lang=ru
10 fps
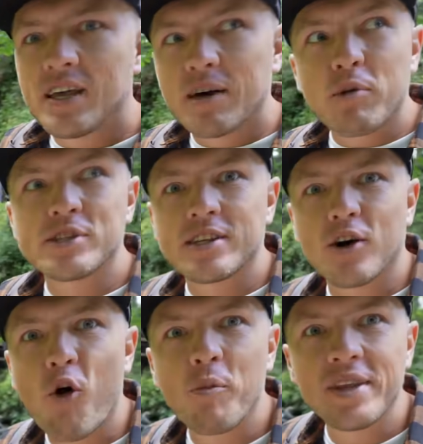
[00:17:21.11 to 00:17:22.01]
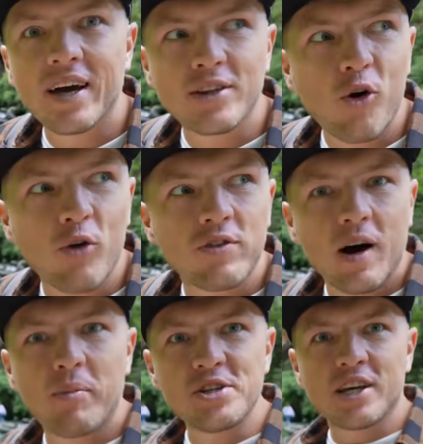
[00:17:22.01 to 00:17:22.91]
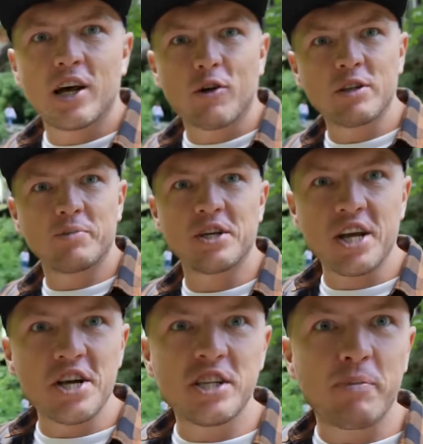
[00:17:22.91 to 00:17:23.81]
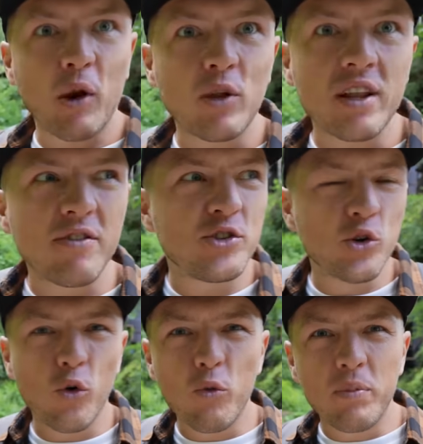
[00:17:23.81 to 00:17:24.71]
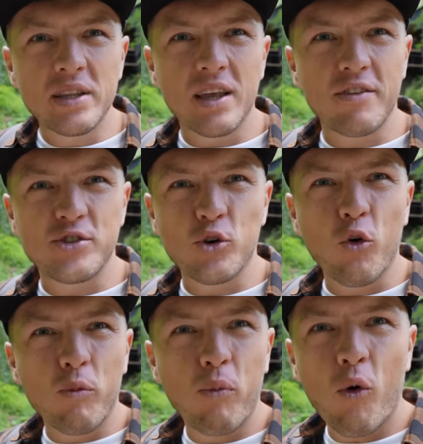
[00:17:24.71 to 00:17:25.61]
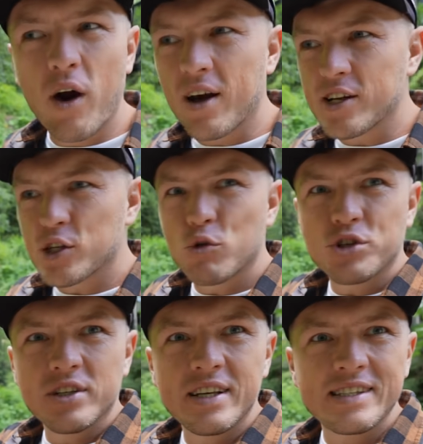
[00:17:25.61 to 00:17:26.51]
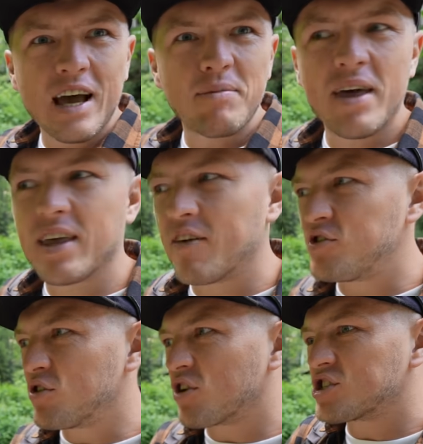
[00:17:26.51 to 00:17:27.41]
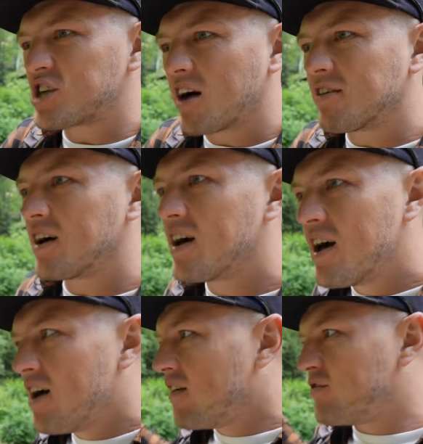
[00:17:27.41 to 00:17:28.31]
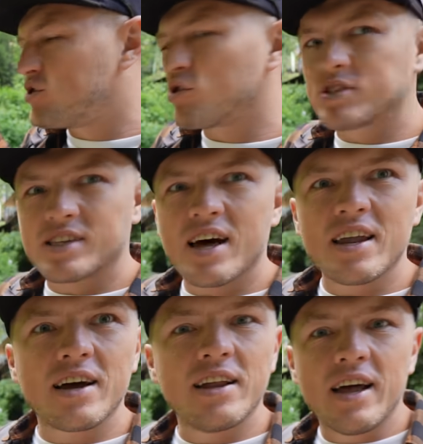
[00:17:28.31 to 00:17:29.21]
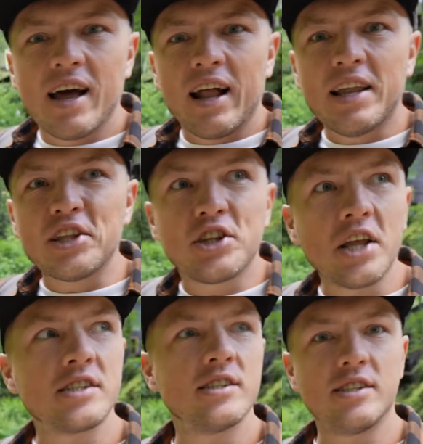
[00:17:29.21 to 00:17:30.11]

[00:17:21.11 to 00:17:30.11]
Я просто к такому не готов. Обычно, когда вот приезжаешь, где природа, да, все убитое, все убогое, разрушенные скамейки, все ржавое, все старое, лет 30.